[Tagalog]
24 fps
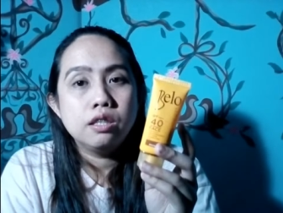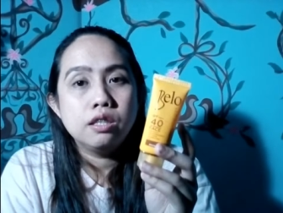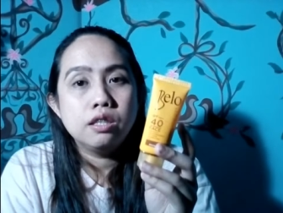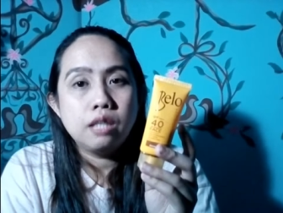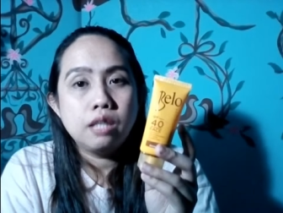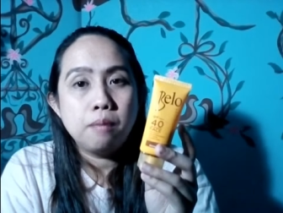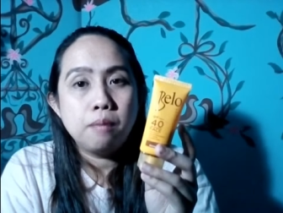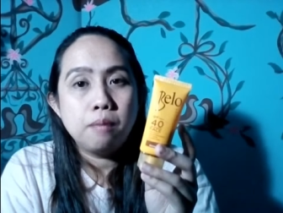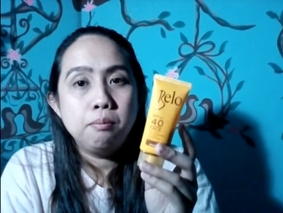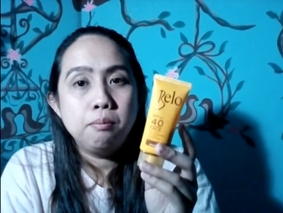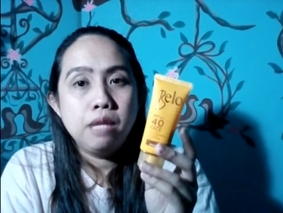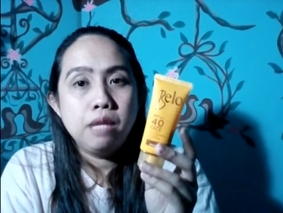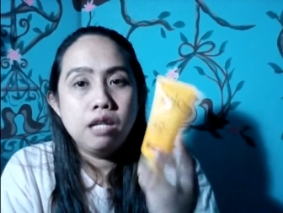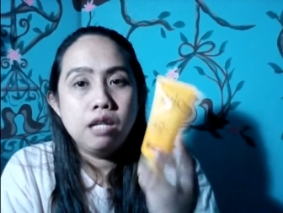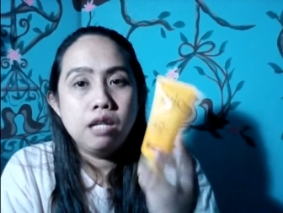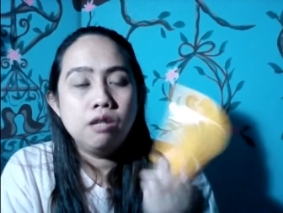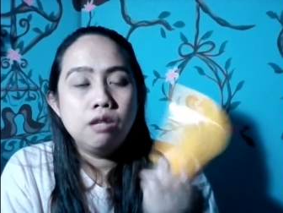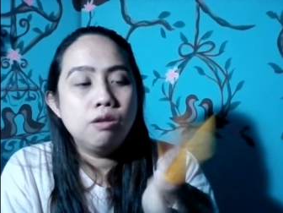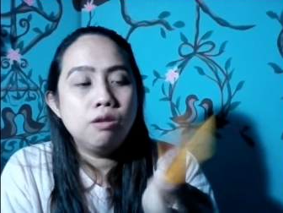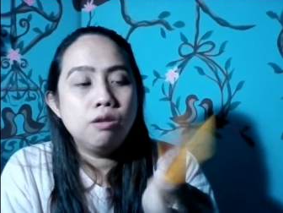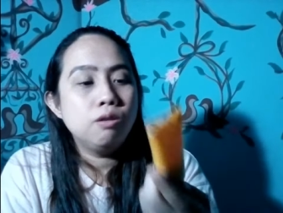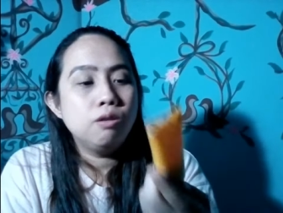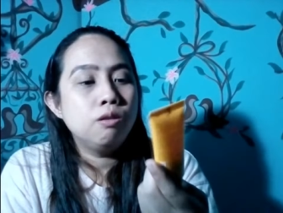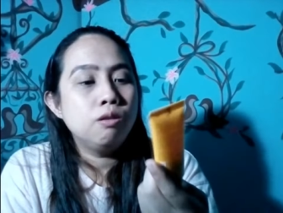sa
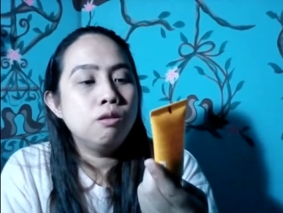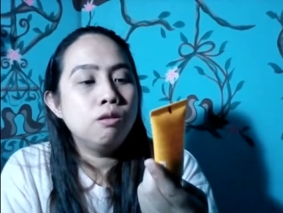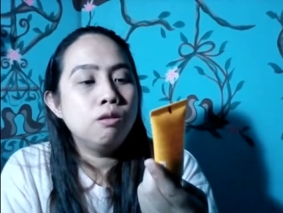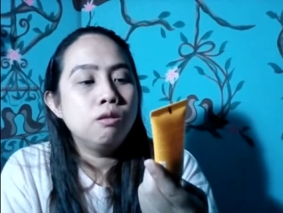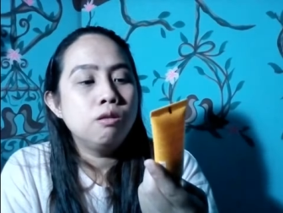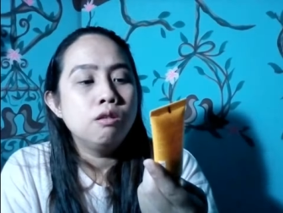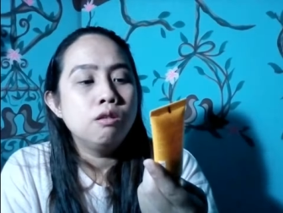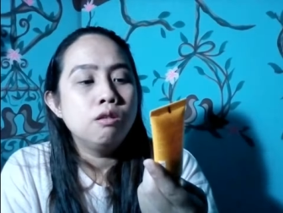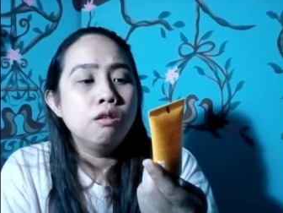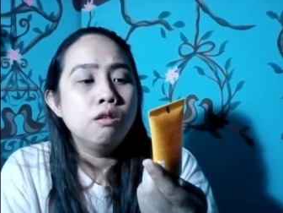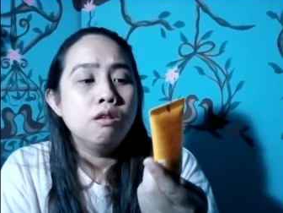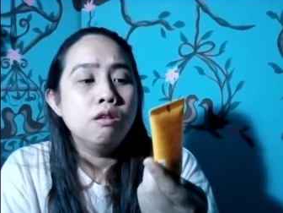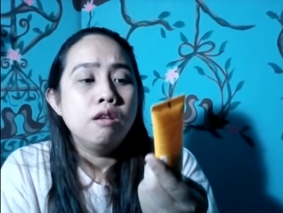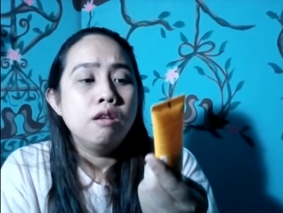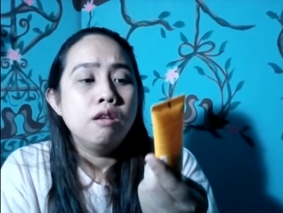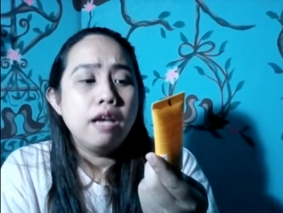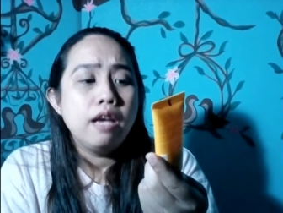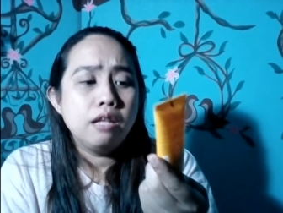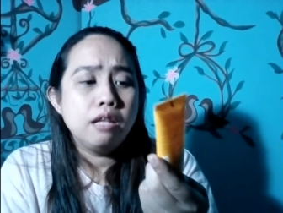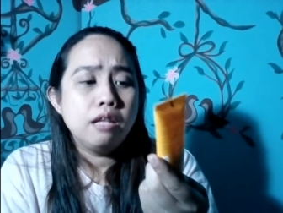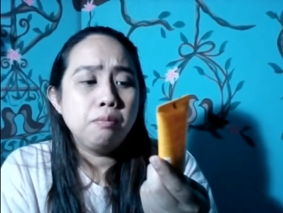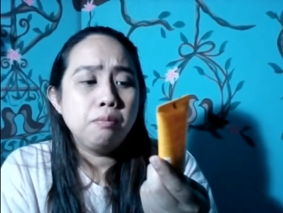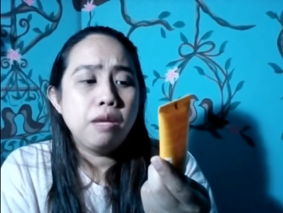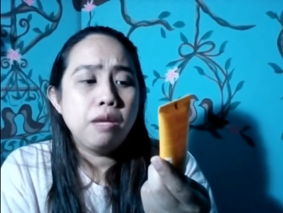Belo
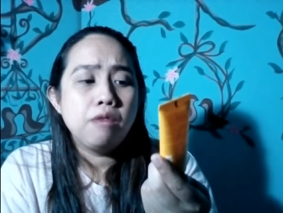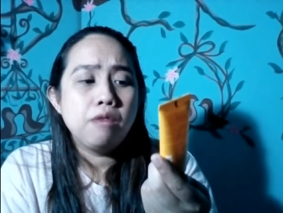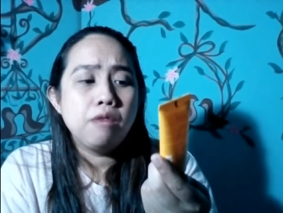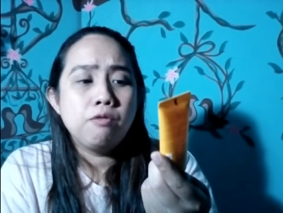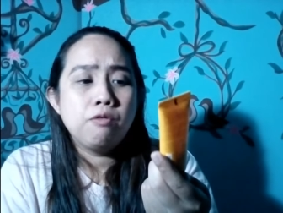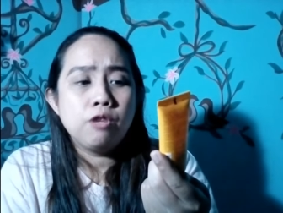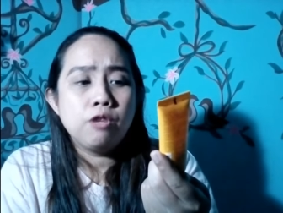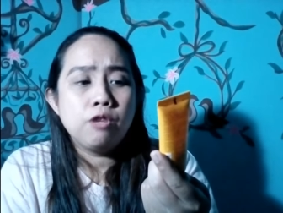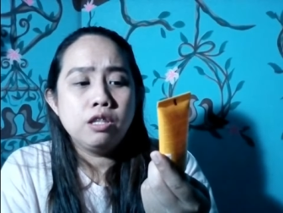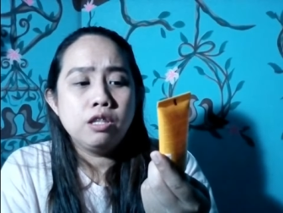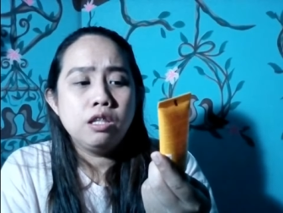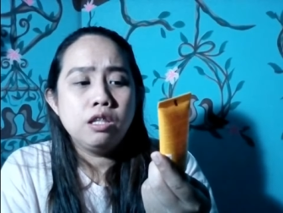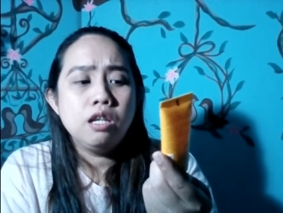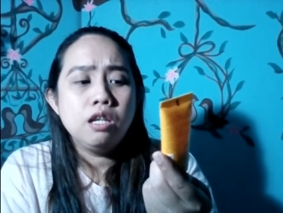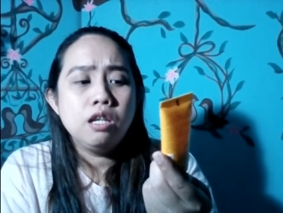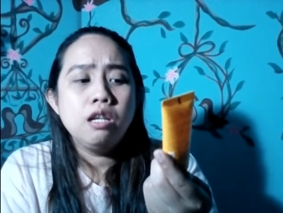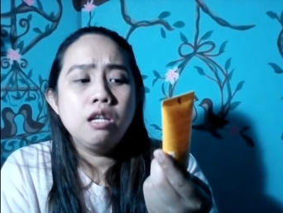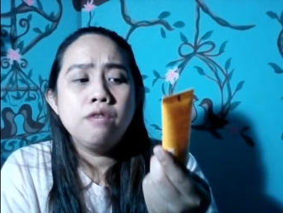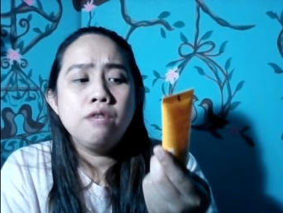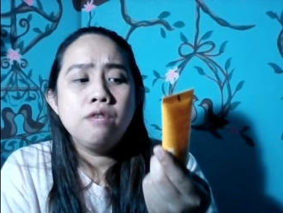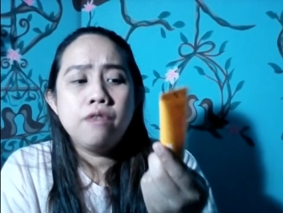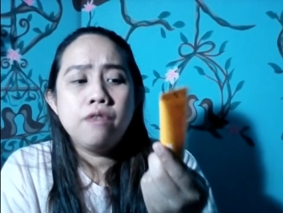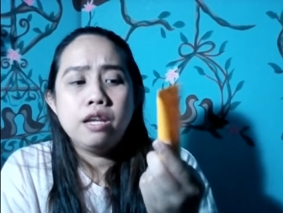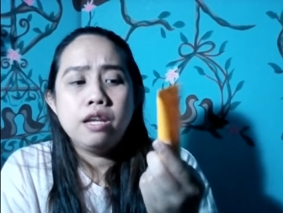SPF
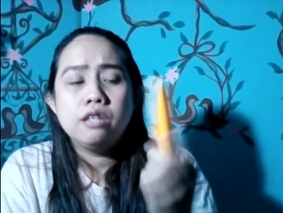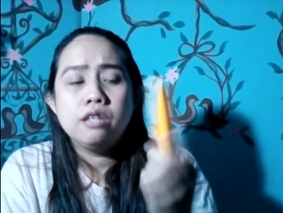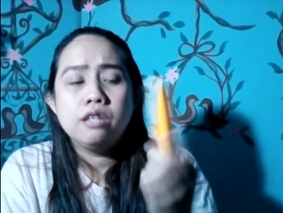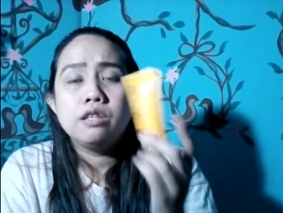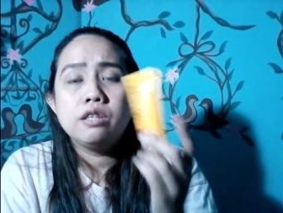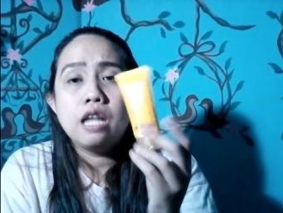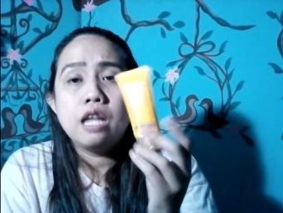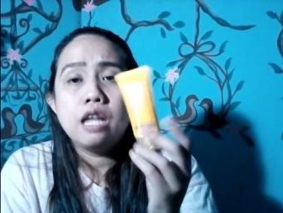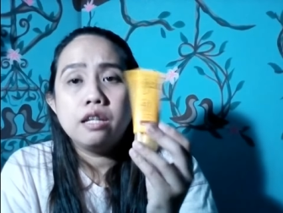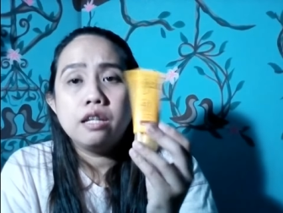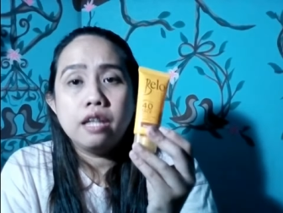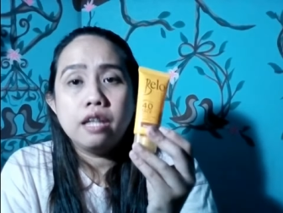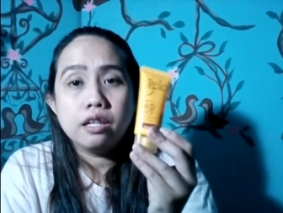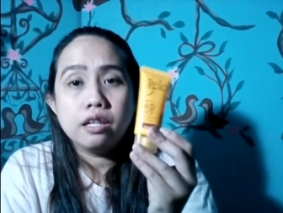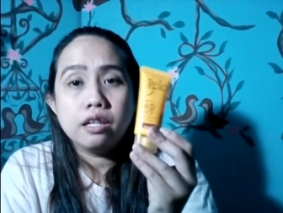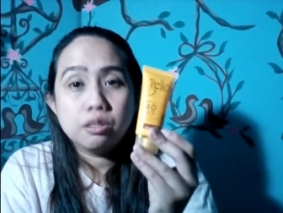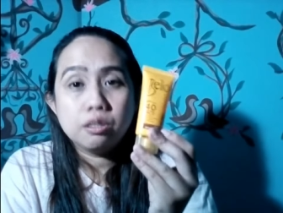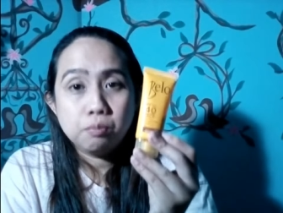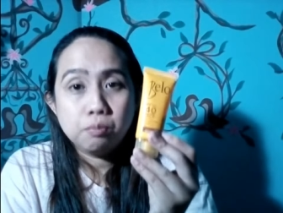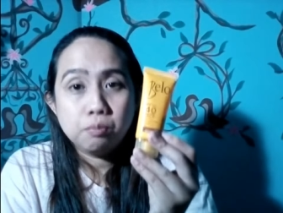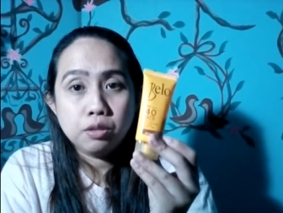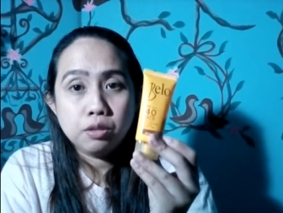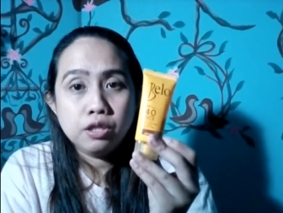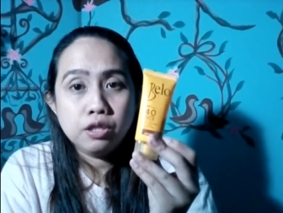40 Face Sun
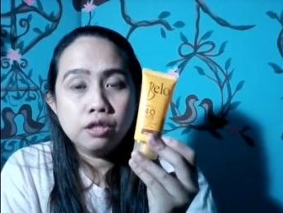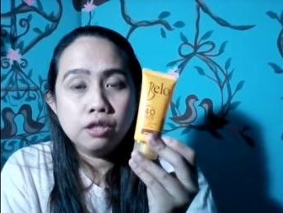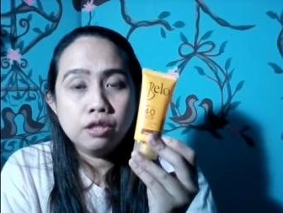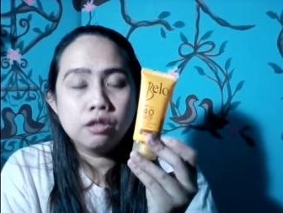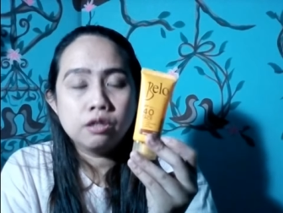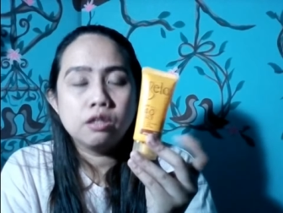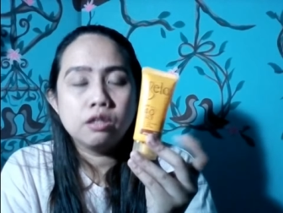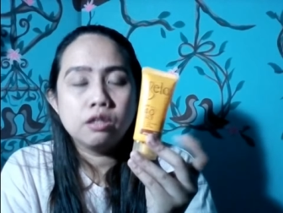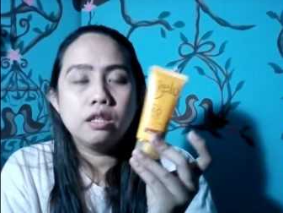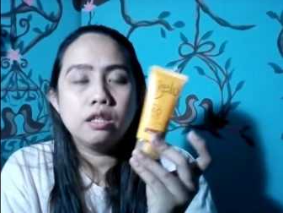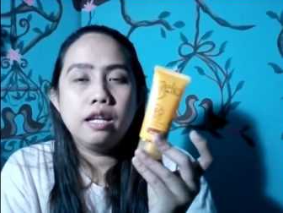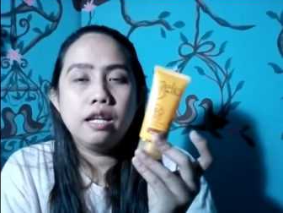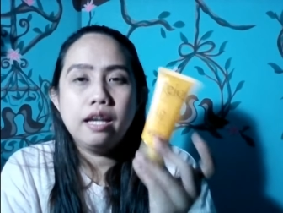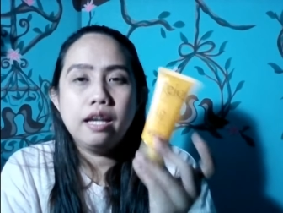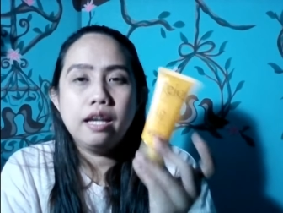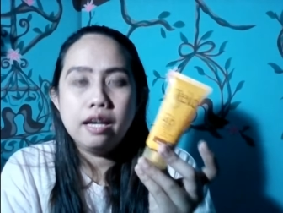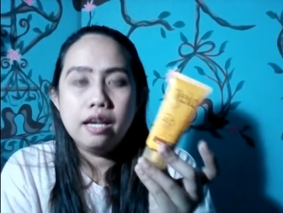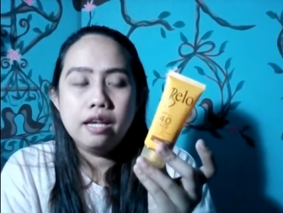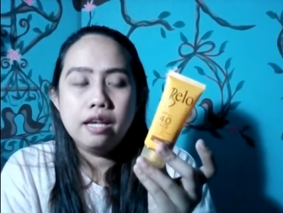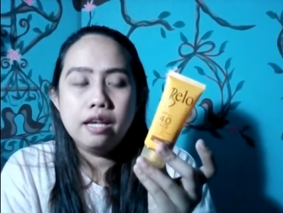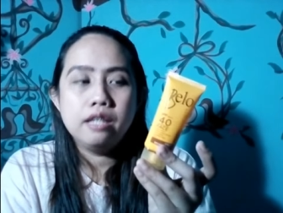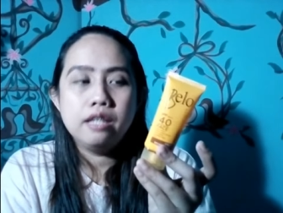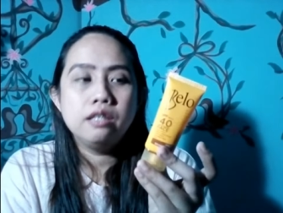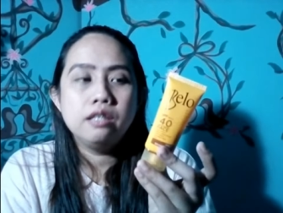Expert
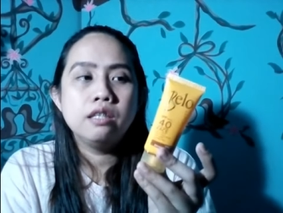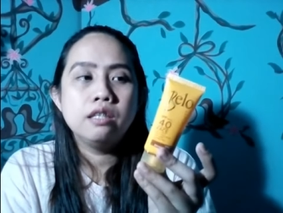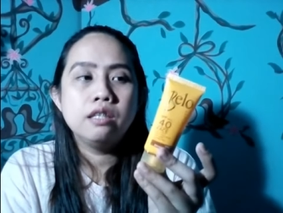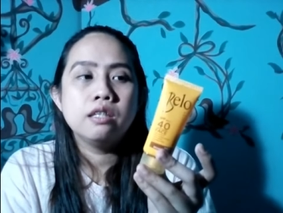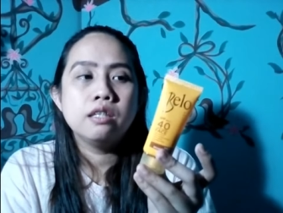is